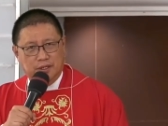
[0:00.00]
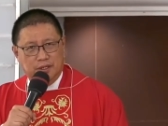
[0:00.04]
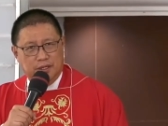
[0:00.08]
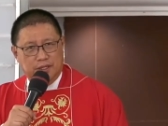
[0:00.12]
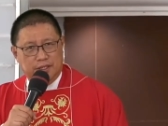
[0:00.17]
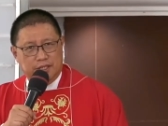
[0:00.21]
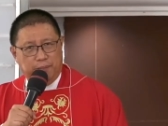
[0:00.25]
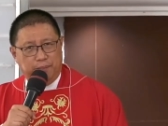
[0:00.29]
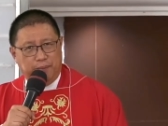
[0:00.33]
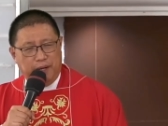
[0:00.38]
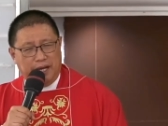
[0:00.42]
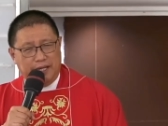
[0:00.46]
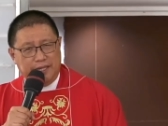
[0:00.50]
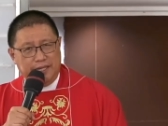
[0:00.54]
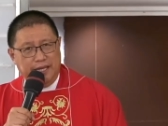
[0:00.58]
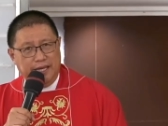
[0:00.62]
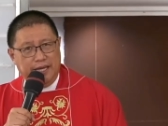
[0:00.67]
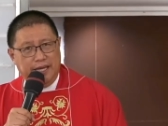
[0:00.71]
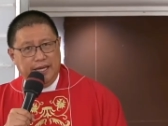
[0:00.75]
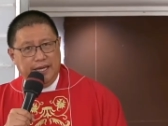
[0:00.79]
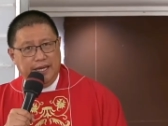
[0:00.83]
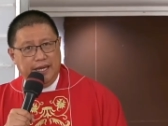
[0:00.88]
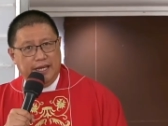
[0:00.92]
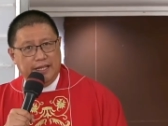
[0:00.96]
Sapagat
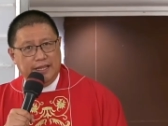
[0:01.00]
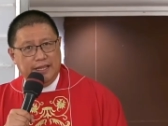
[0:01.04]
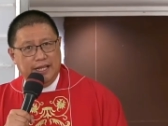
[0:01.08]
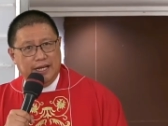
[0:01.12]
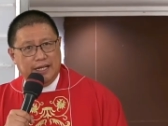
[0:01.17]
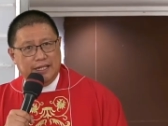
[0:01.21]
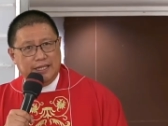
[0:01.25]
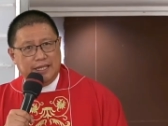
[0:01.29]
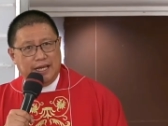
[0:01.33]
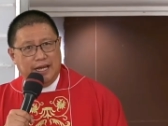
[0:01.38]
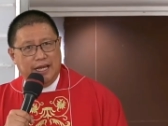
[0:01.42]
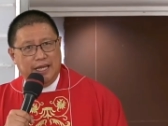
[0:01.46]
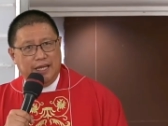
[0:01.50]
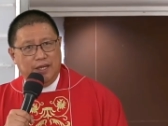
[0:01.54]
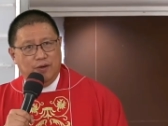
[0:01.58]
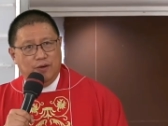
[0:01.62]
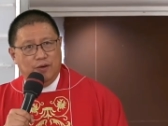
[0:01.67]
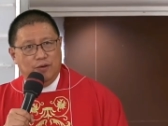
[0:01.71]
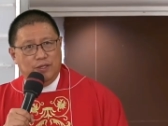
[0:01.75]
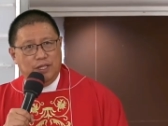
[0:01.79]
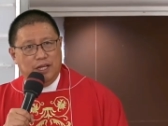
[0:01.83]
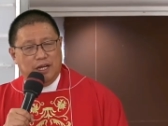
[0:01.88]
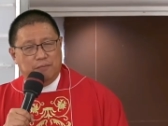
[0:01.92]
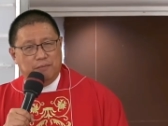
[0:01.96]
ihian lang
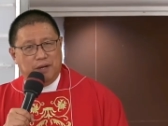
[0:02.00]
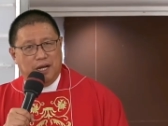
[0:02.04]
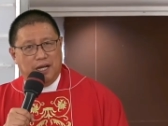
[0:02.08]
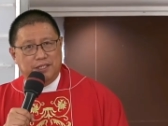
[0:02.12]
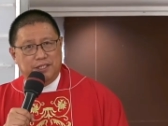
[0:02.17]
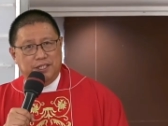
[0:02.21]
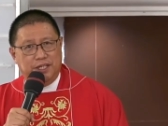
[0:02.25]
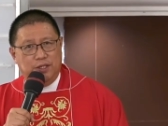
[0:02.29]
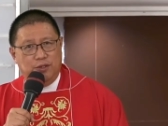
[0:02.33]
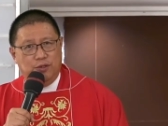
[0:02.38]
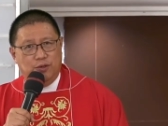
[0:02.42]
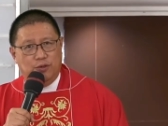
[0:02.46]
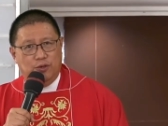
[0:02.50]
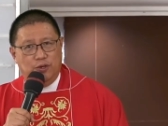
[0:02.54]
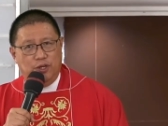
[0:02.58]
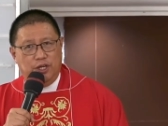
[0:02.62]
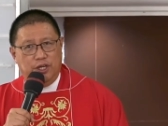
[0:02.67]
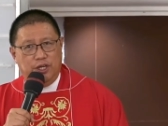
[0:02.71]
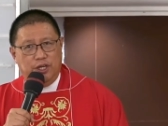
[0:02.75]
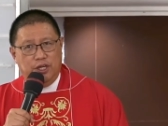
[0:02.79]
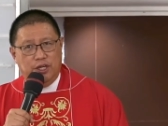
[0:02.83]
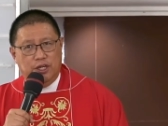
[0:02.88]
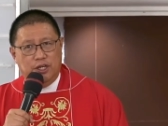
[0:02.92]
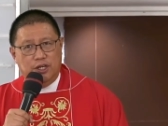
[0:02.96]
tayo ng mga
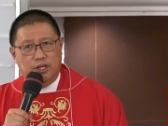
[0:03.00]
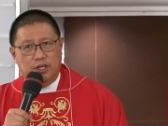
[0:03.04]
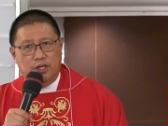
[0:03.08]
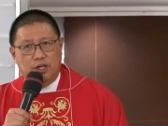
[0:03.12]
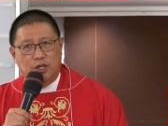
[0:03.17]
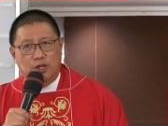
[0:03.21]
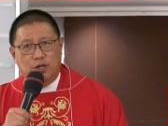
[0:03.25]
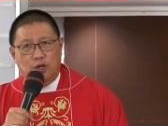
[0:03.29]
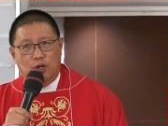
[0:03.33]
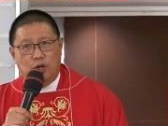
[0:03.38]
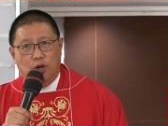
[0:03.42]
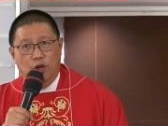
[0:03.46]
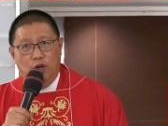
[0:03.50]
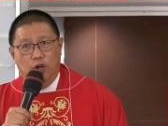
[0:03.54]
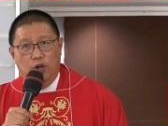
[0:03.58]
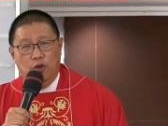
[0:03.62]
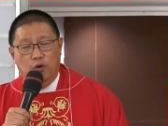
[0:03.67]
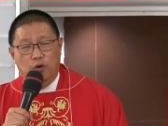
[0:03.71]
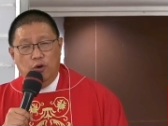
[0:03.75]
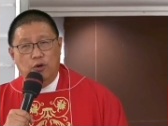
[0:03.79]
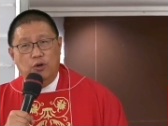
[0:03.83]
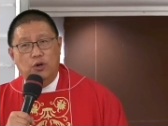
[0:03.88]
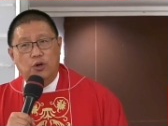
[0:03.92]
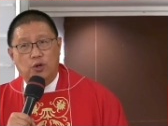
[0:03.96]
Chinoy,
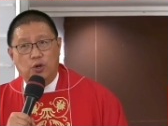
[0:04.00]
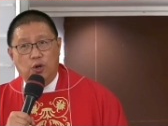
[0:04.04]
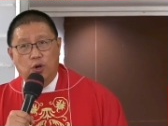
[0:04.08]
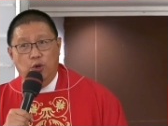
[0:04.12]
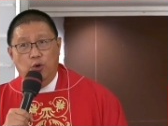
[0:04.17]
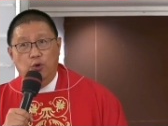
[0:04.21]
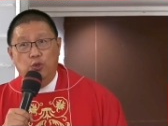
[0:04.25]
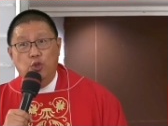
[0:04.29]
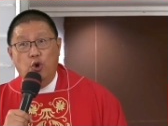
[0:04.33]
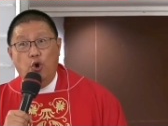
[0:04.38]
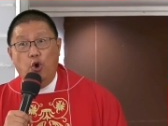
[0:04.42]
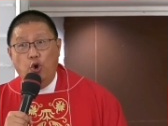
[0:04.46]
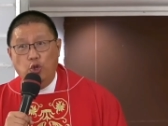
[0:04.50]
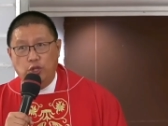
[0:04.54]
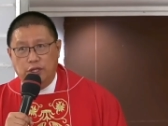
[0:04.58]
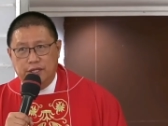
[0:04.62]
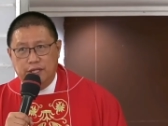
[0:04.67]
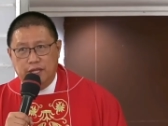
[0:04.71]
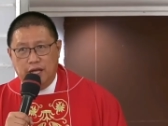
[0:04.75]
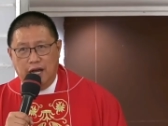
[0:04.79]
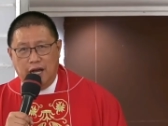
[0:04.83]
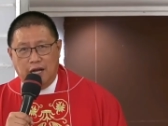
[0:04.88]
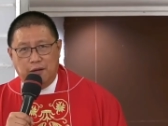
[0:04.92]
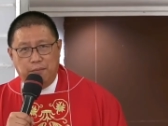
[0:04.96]
lu-
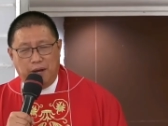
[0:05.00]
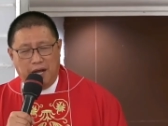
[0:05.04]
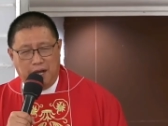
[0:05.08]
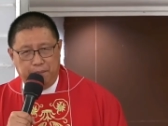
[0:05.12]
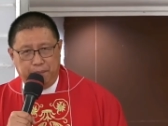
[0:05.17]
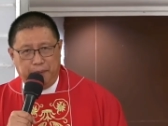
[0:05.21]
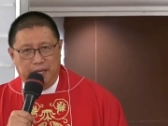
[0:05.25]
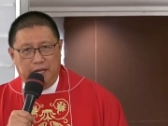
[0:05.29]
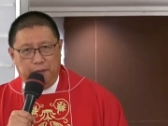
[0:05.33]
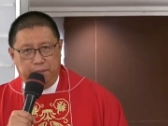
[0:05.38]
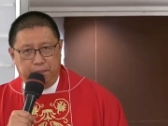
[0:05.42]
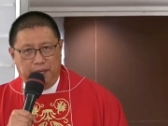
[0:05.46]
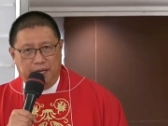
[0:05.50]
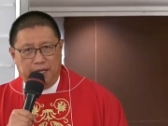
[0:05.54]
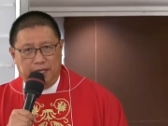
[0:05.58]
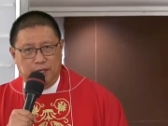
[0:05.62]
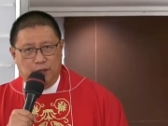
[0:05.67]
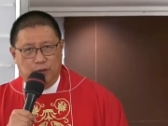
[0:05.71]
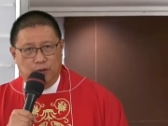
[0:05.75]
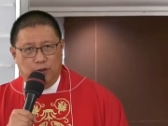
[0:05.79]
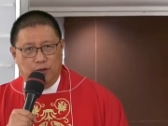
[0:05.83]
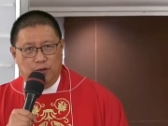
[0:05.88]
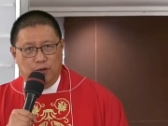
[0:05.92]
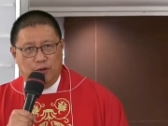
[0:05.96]
lunod ang mga
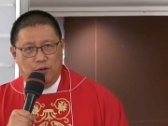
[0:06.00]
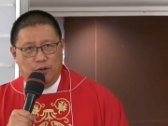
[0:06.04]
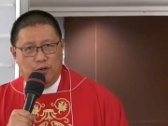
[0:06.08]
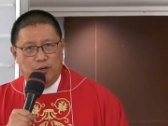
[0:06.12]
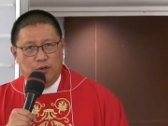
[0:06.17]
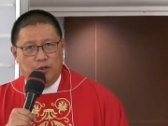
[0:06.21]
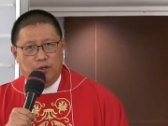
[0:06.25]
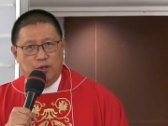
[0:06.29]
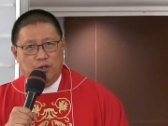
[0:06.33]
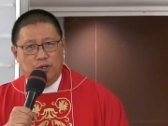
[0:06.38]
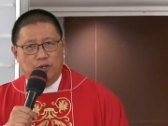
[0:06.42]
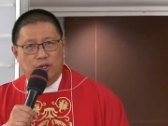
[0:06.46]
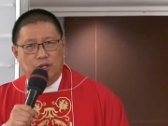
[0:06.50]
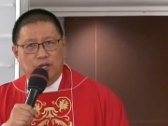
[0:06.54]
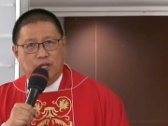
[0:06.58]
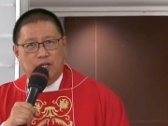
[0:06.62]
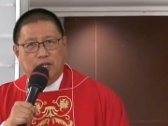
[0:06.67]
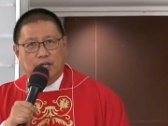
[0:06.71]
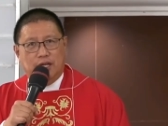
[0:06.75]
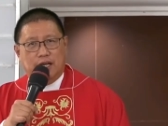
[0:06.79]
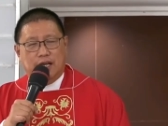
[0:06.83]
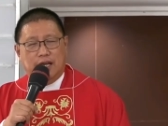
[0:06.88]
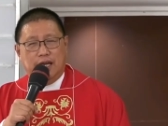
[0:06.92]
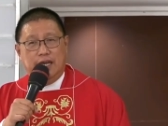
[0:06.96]
Pilipino.
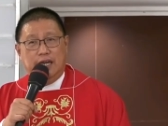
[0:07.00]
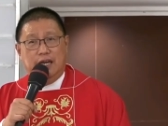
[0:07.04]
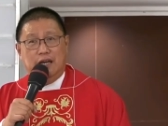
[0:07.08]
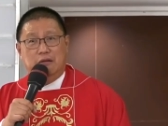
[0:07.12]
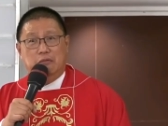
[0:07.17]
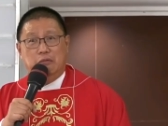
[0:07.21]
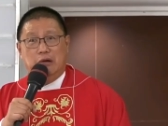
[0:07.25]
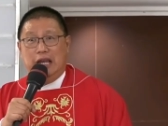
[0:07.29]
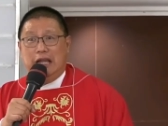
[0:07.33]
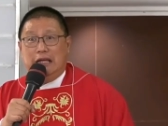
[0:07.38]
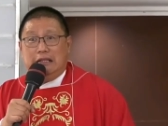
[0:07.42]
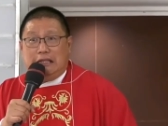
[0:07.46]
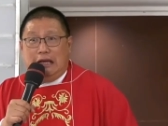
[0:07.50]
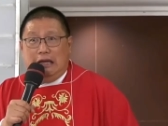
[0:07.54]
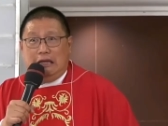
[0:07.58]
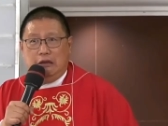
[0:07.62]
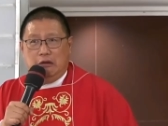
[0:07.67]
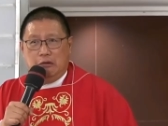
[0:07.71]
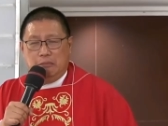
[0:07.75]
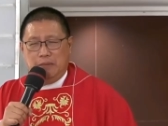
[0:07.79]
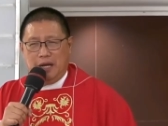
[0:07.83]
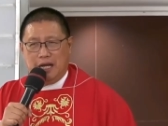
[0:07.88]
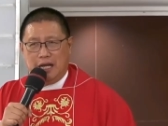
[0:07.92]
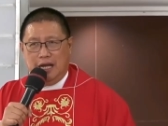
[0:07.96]
Kaya wala
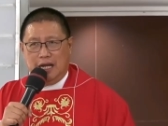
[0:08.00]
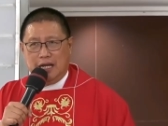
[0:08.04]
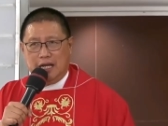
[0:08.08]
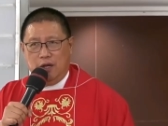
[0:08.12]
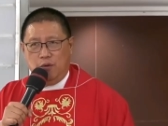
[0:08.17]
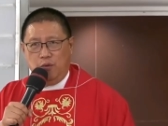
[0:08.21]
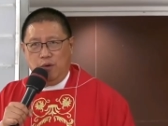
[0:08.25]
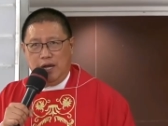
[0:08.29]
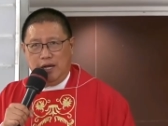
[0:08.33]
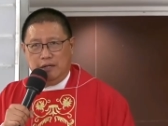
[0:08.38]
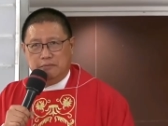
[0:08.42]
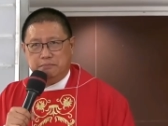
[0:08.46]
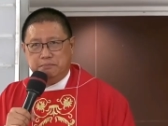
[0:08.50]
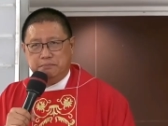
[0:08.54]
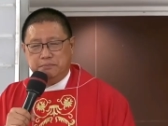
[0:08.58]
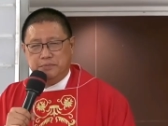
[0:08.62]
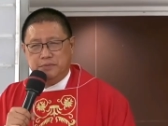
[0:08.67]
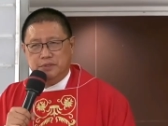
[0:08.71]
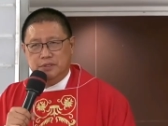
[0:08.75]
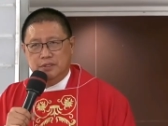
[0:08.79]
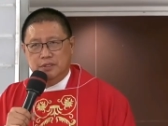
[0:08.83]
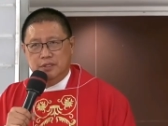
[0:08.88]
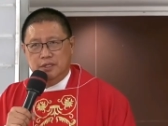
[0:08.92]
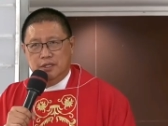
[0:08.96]
tayong magagawa.
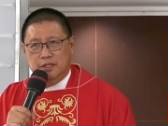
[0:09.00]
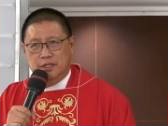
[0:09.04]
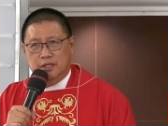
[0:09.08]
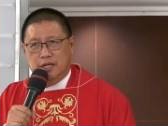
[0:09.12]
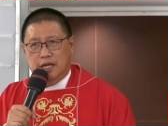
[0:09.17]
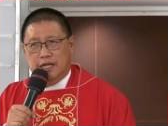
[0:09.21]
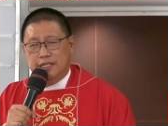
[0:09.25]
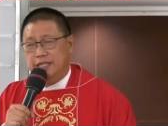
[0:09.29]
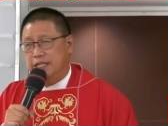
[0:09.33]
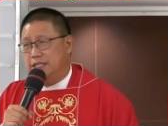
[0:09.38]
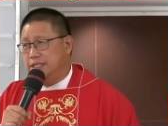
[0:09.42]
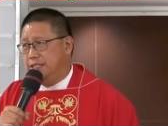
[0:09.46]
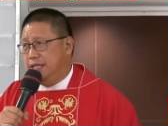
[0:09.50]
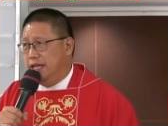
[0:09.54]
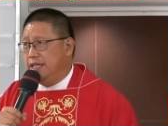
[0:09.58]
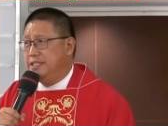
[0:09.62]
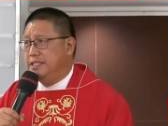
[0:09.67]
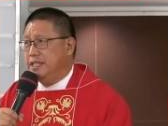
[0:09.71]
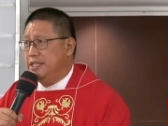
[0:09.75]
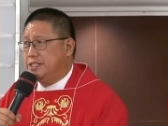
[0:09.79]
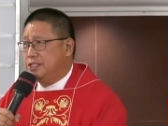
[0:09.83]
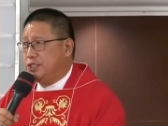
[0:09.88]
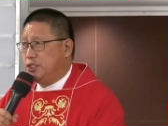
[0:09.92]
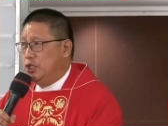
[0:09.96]
At
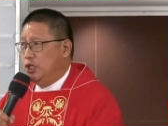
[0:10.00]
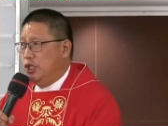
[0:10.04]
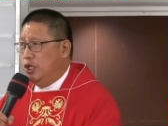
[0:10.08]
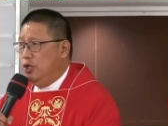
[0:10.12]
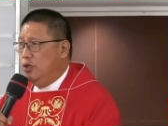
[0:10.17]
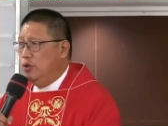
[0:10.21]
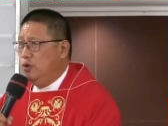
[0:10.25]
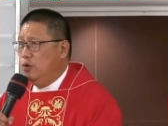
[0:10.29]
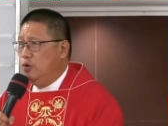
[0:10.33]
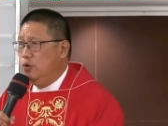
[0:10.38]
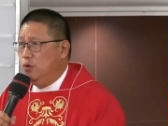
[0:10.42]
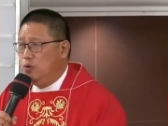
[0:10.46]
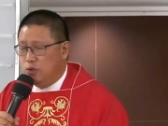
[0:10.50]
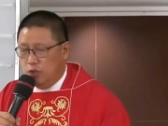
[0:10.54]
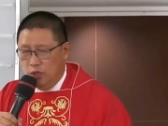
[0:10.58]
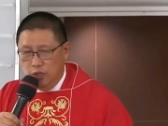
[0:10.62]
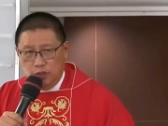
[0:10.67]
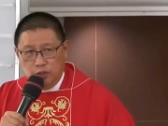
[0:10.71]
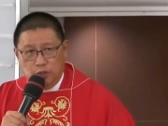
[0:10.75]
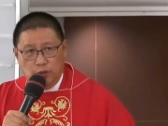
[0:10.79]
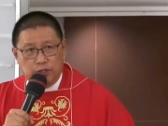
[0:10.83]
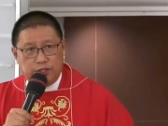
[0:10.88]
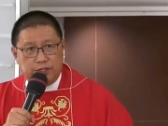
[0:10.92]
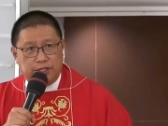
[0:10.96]
this is true
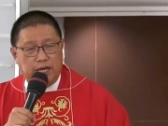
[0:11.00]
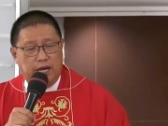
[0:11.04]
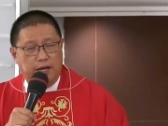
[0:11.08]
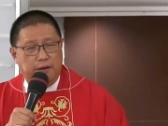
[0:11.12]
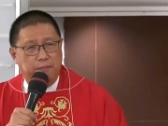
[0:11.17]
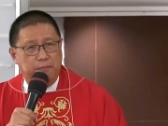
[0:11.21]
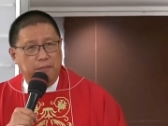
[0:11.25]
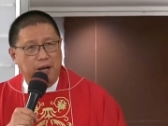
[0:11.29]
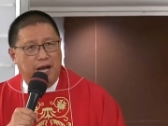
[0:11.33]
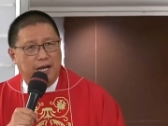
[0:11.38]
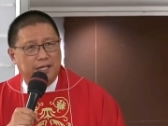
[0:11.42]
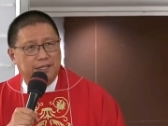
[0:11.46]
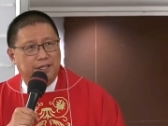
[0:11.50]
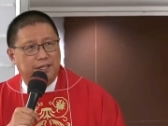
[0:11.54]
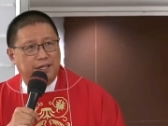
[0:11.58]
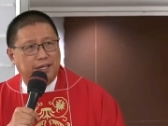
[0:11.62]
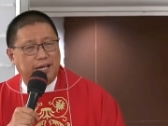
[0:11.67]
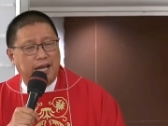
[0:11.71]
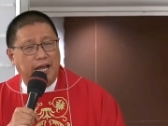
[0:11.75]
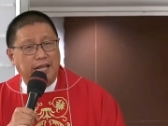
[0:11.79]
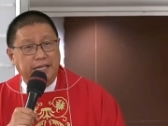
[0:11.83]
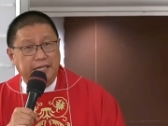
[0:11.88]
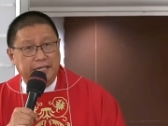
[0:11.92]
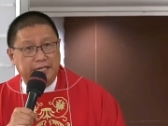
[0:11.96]
to some
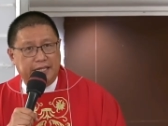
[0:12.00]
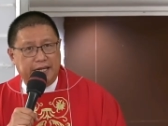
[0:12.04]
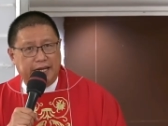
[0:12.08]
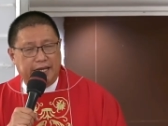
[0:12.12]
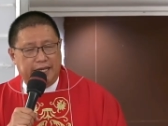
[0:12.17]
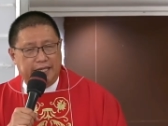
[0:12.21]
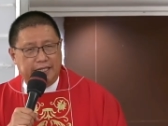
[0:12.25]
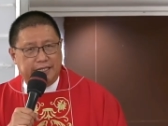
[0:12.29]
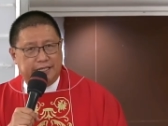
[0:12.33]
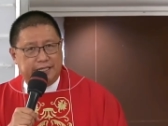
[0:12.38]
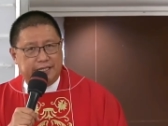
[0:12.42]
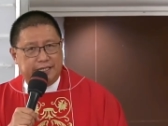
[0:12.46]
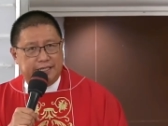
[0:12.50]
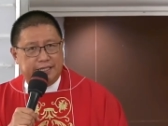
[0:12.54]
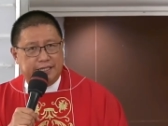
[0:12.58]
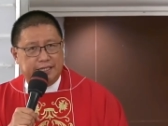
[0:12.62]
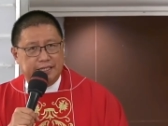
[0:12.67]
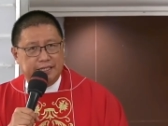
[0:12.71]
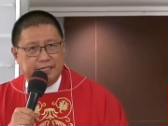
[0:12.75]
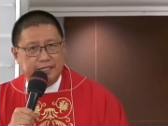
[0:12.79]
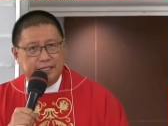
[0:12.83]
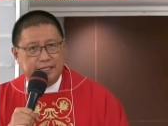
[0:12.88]
other countries.